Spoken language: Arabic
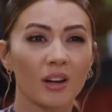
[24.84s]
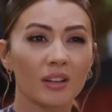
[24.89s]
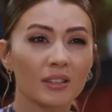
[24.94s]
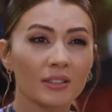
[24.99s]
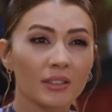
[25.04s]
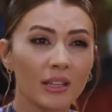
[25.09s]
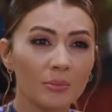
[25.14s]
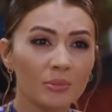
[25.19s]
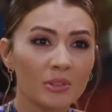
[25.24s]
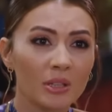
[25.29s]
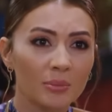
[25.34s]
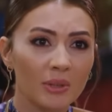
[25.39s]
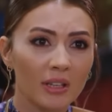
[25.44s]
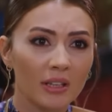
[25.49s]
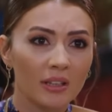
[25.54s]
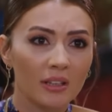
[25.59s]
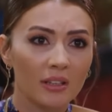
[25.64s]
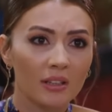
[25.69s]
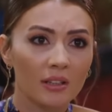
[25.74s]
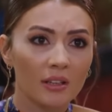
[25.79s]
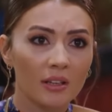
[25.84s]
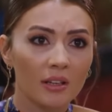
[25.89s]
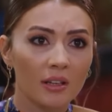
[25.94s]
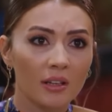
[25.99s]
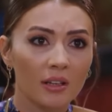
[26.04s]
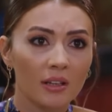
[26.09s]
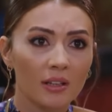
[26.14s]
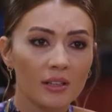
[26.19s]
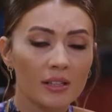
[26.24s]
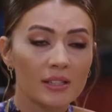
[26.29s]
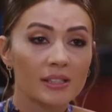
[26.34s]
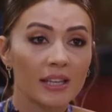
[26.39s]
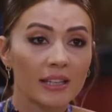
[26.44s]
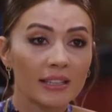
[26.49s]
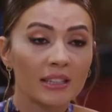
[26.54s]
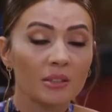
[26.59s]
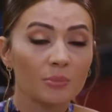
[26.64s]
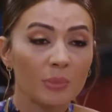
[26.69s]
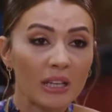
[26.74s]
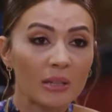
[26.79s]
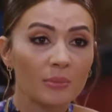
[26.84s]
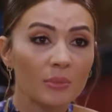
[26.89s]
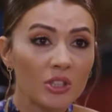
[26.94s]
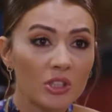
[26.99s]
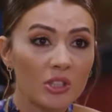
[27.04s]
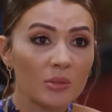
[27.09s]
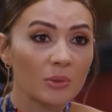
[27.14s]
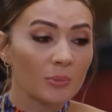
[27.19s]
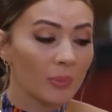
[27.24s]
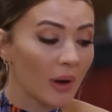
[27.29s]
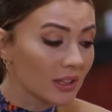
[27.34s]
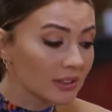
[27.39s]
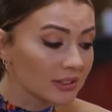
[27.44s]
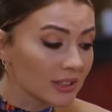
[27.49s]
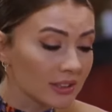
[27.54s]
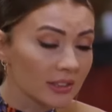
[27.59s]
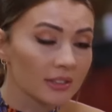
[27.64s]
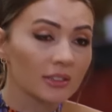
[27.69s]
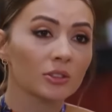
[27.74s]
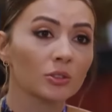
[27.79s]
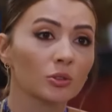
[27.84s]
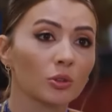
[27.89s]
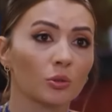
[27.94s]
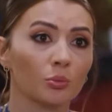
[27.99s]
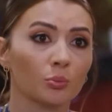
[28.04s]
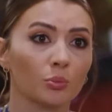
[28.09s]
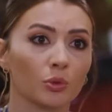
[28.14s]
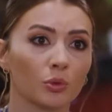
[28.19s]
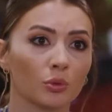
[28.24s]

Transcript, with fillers: طبعا ملاحظة هذا اليوم اللي نزعت لي فيه شغلي